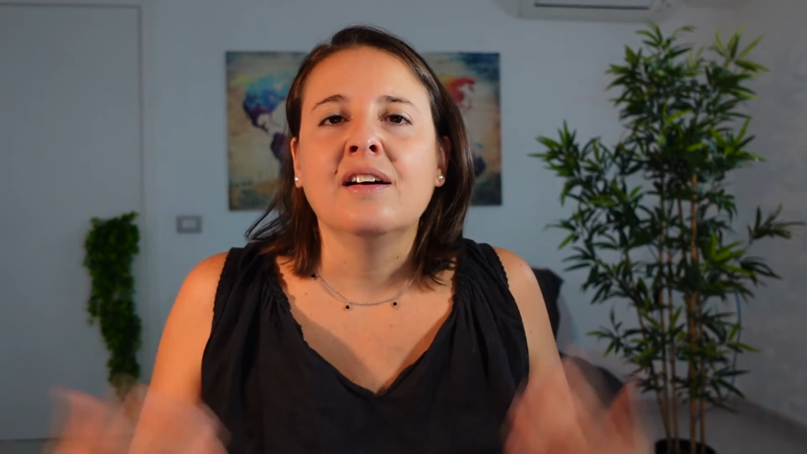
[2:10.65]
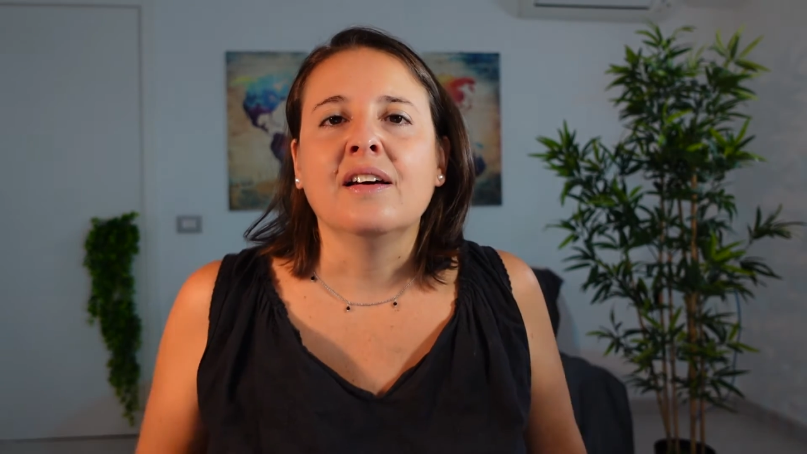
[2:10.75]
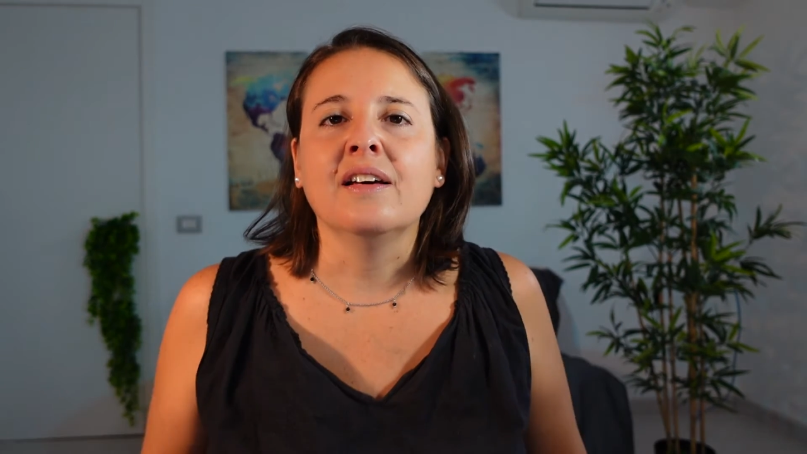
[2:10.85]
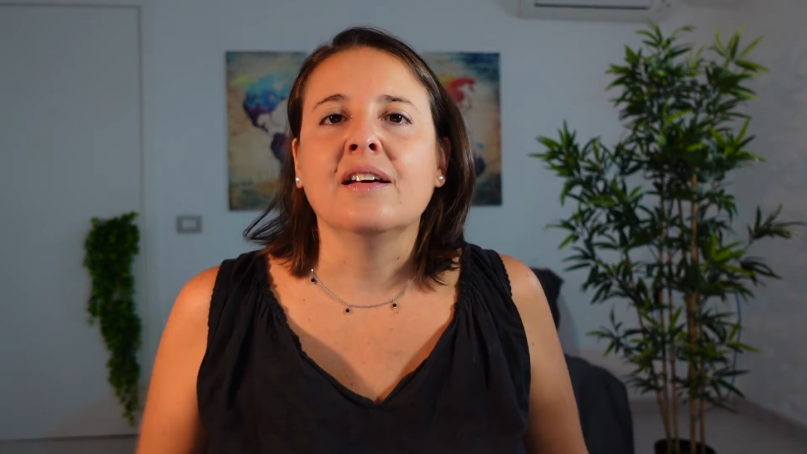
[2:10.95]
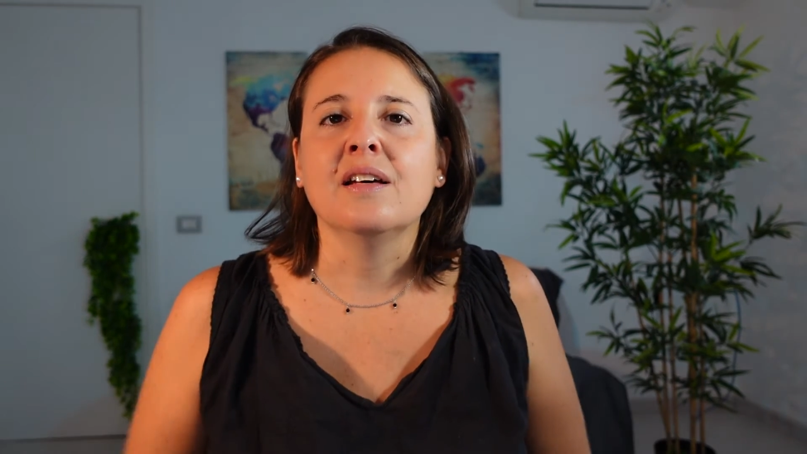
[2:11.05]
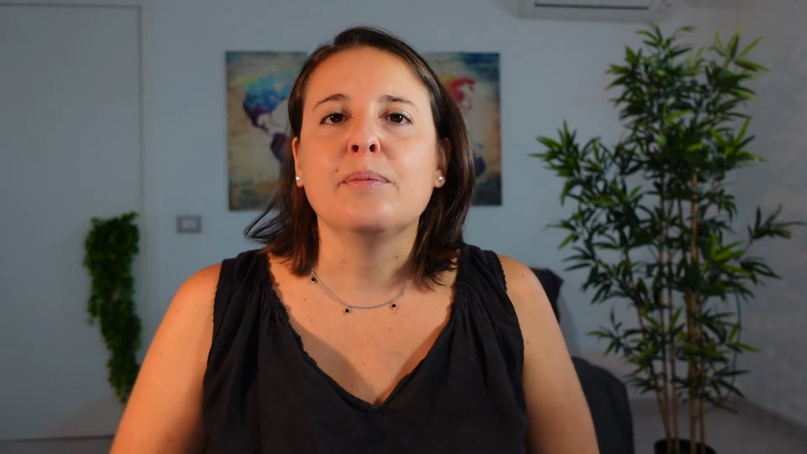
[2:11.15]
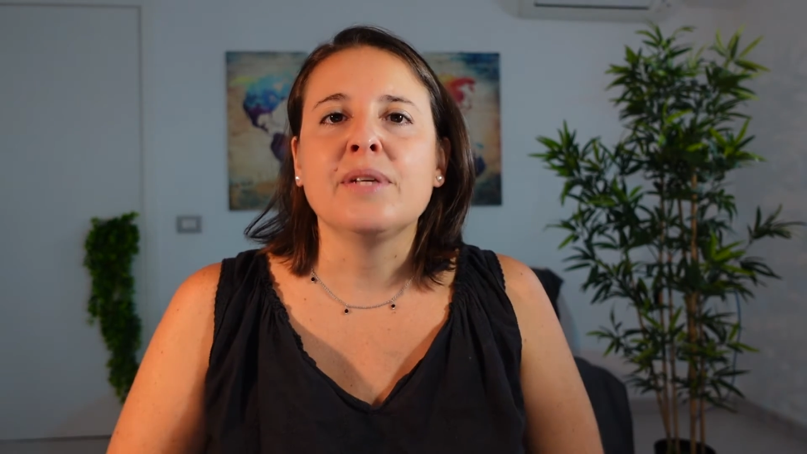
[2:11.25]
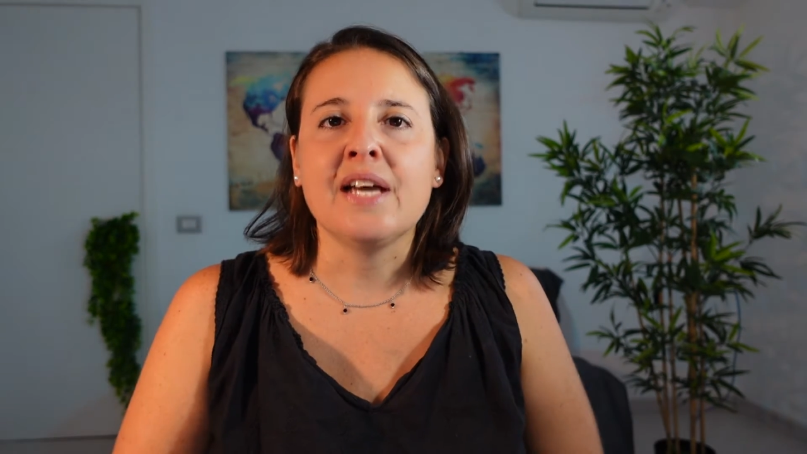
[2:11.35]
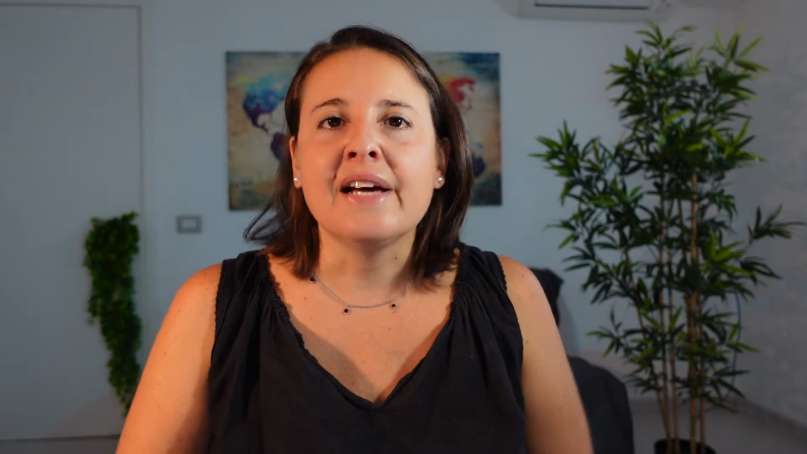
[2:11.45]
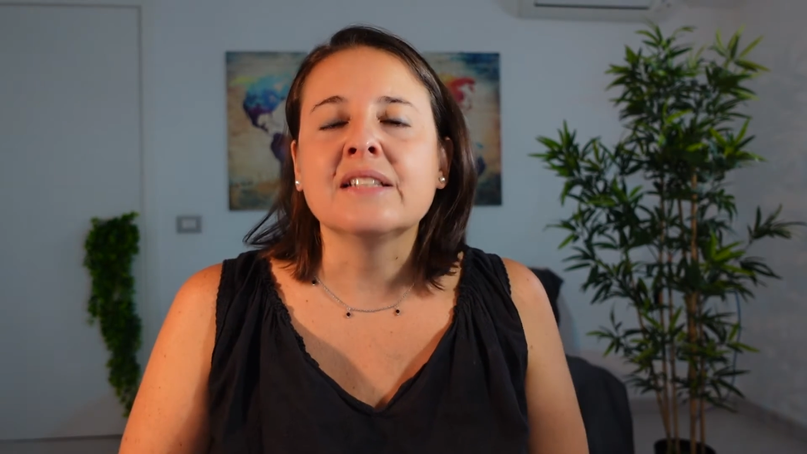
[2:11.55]
eh,
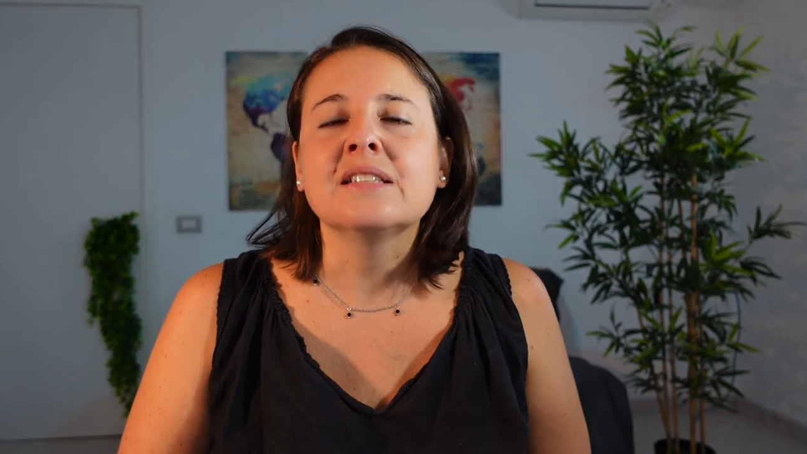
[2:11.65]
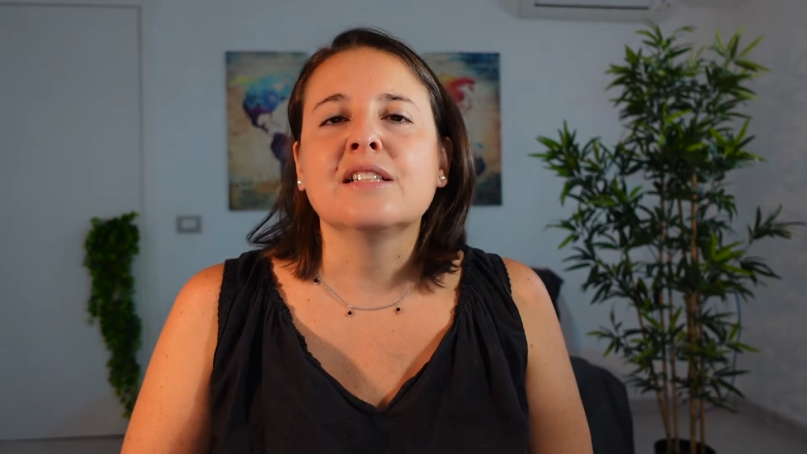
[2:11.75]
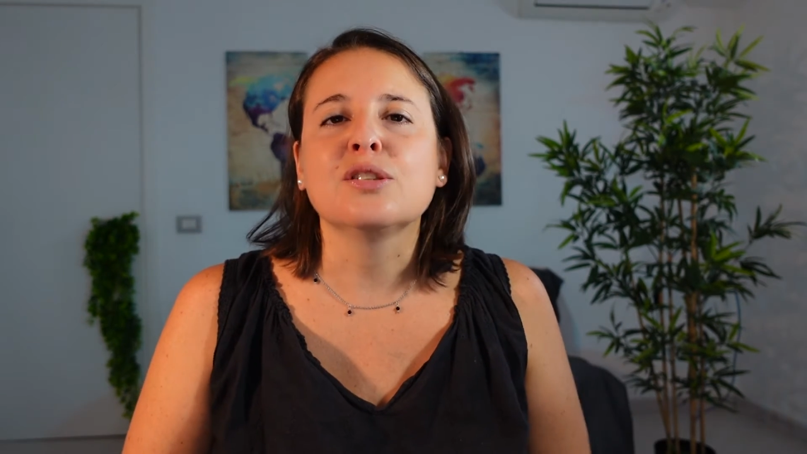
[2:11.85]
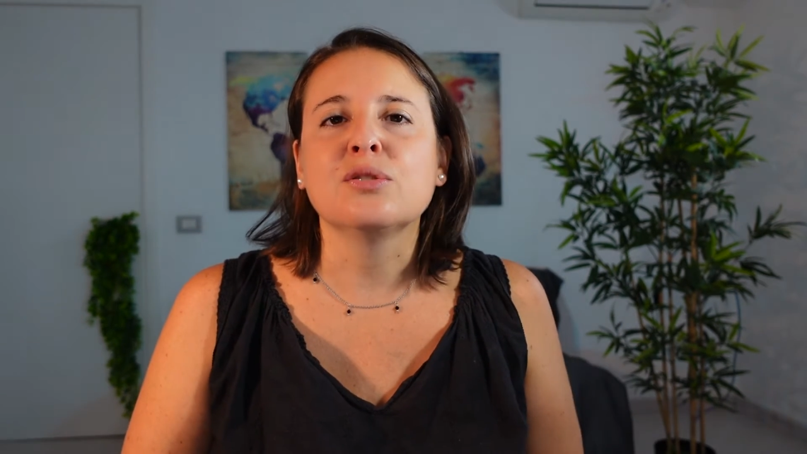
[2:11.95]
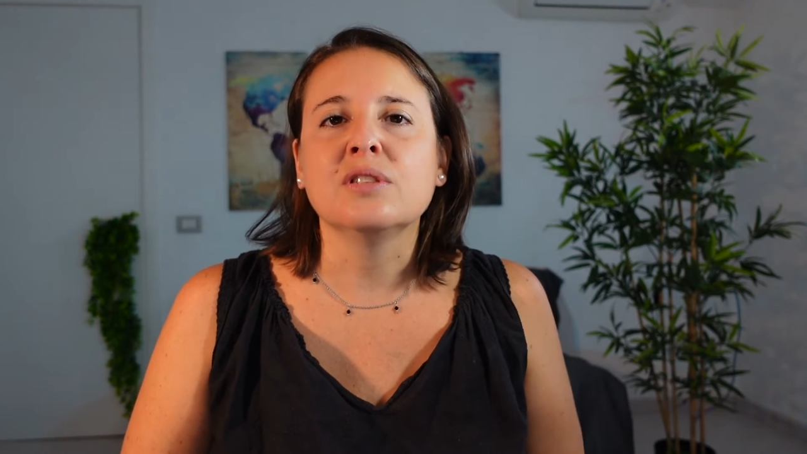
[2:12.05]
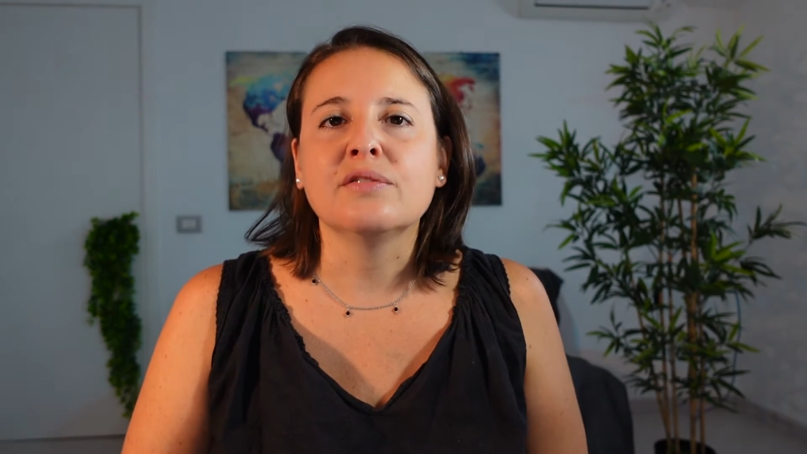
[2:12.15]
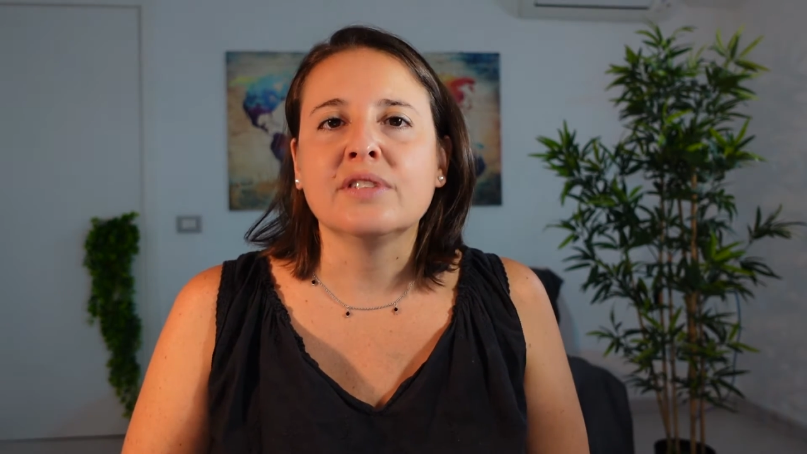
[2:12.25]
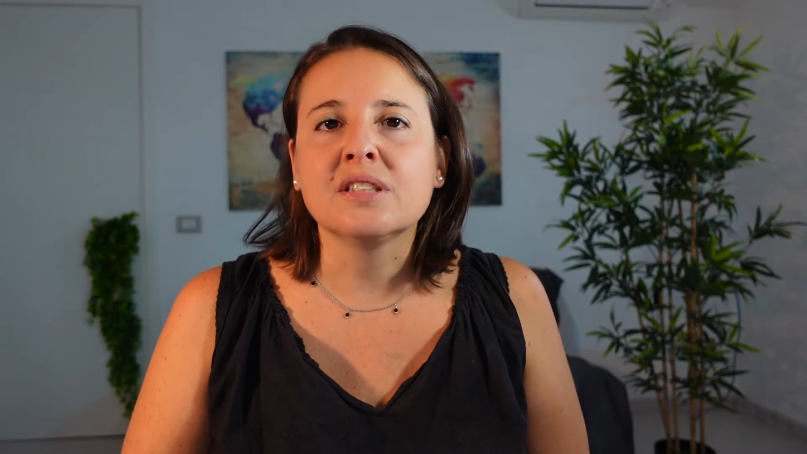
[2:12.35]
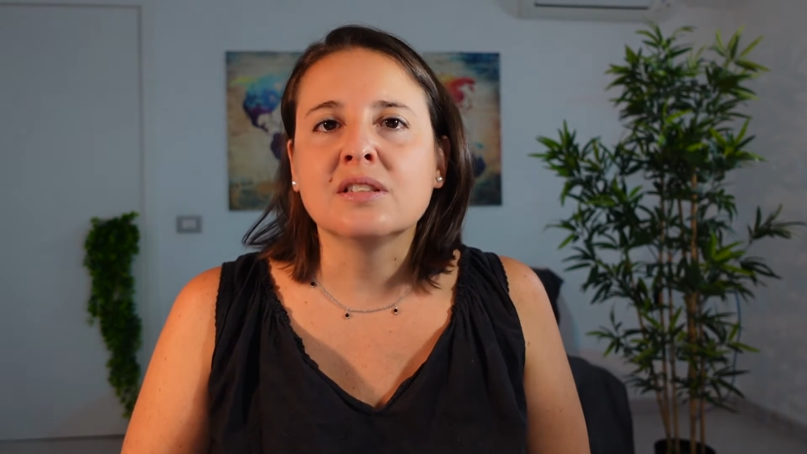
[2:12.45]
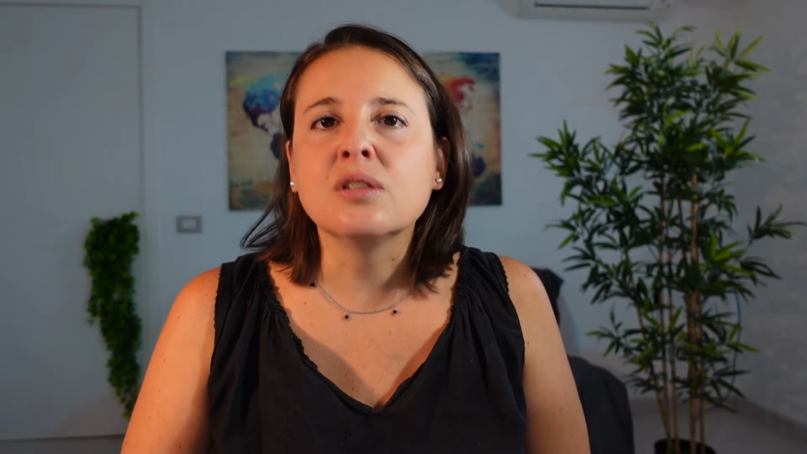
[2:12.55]
benessere,
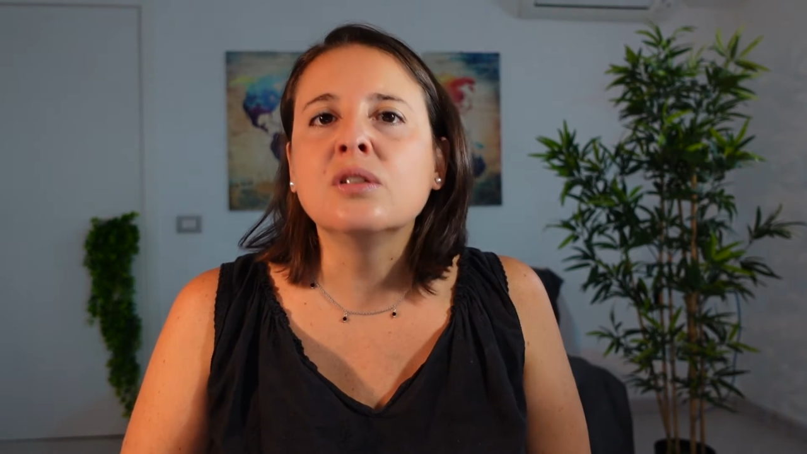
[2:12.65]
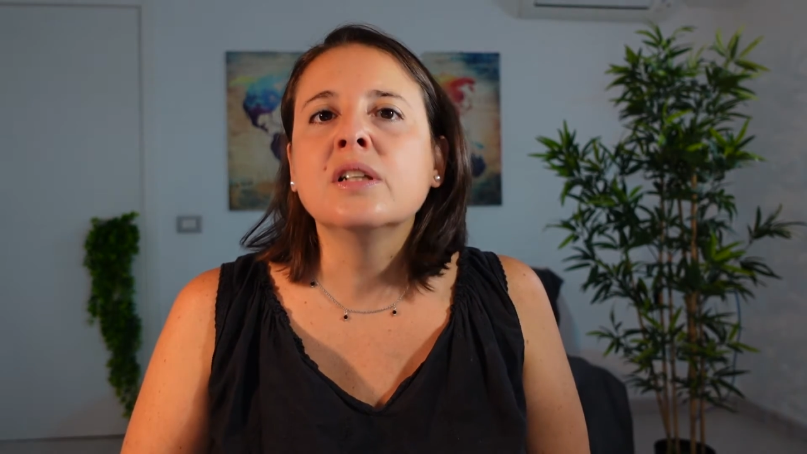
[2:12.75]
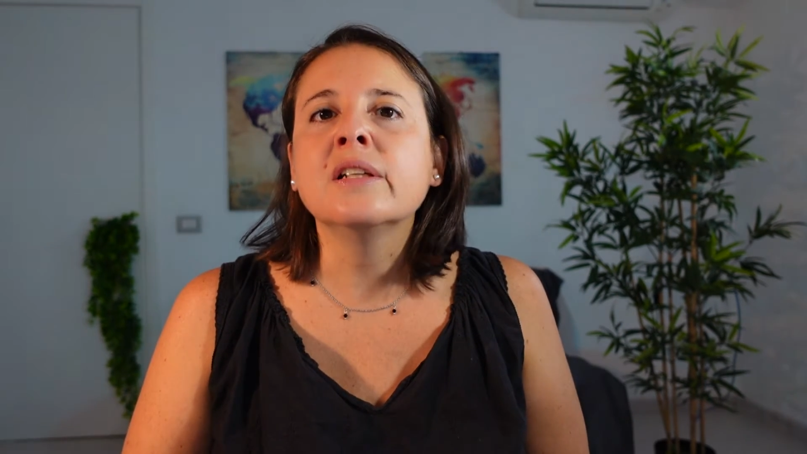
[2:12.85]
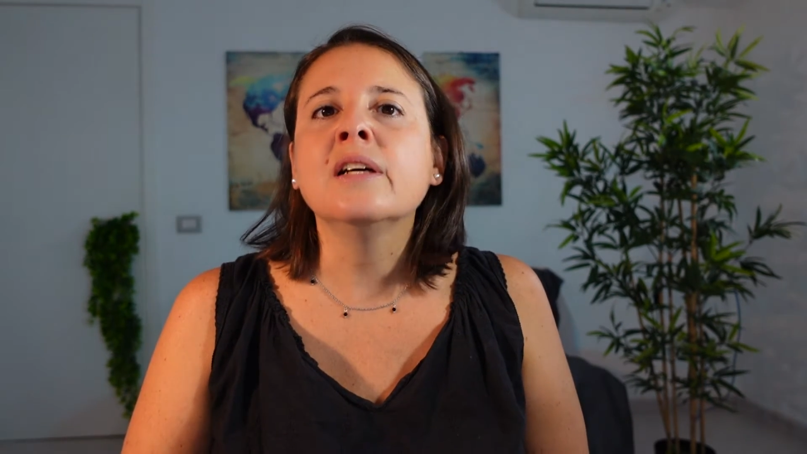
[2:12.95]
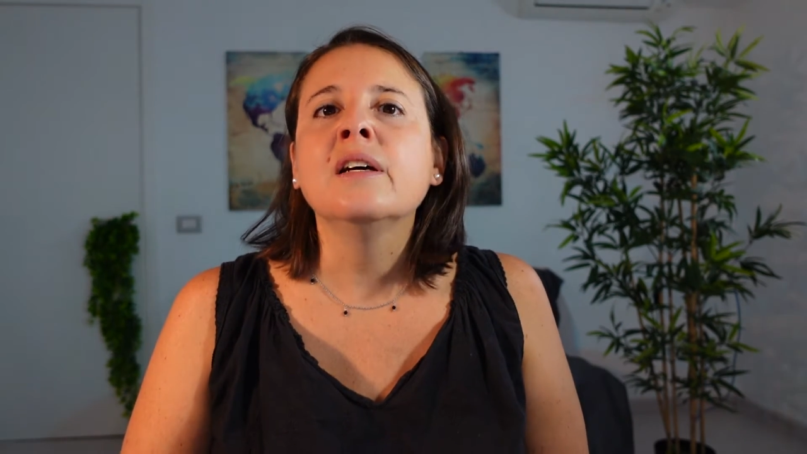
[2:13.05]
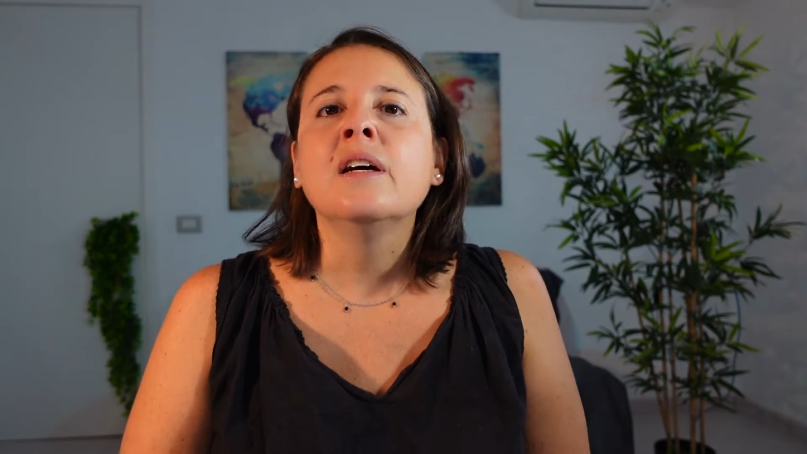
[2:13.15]
soddisfazione,